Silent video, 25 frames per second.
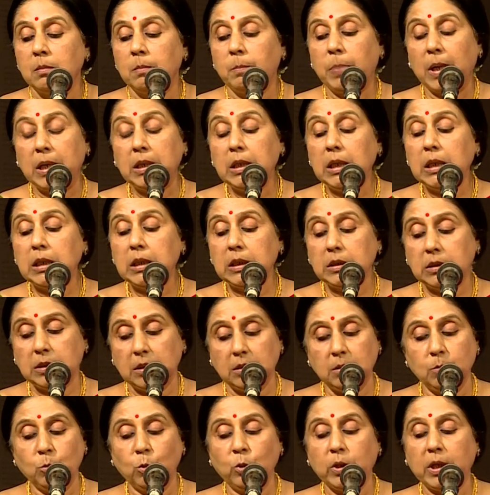பன்னிரு
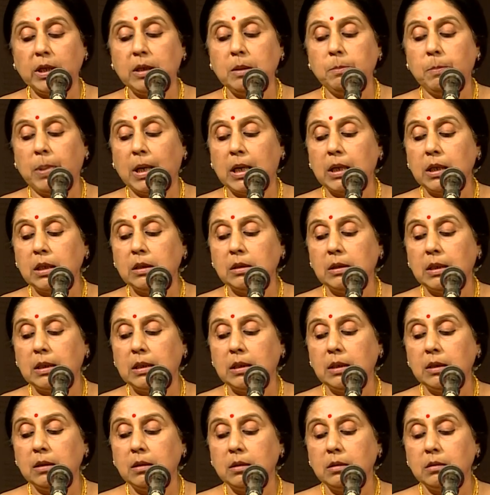திருமுறை
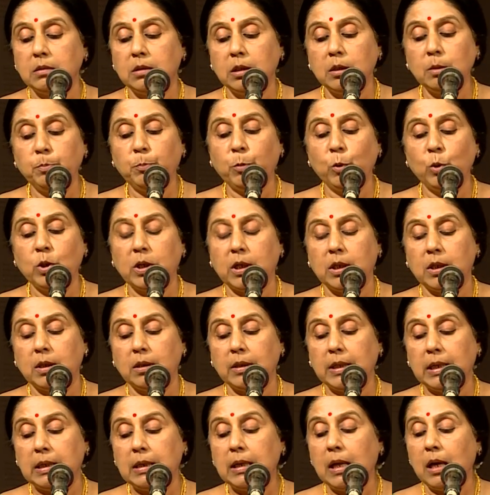பாடல்கள் திருப்புகள்
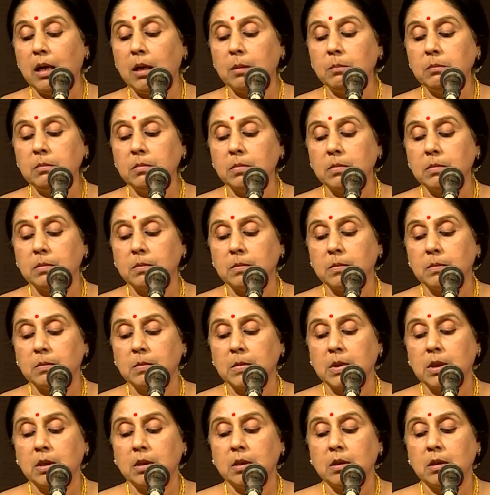எல்லாம்
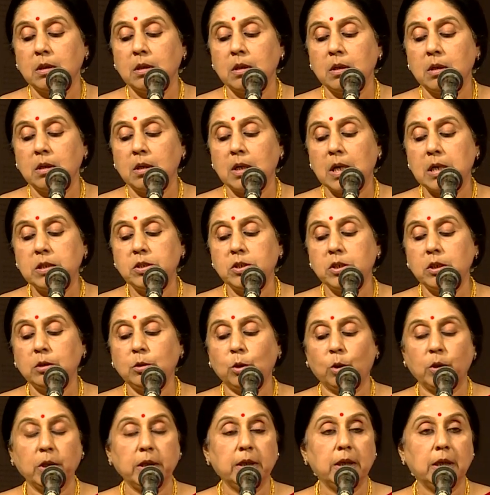கற்று
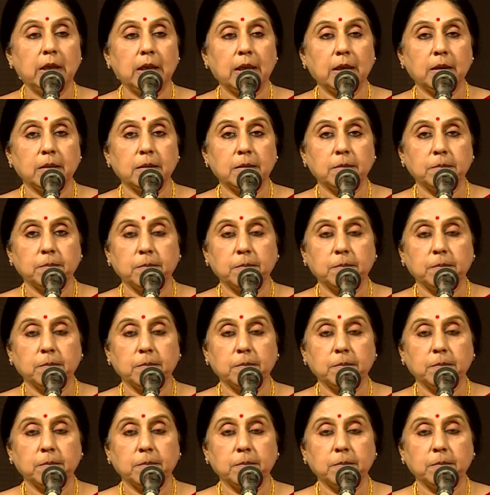தொடங்கினேன்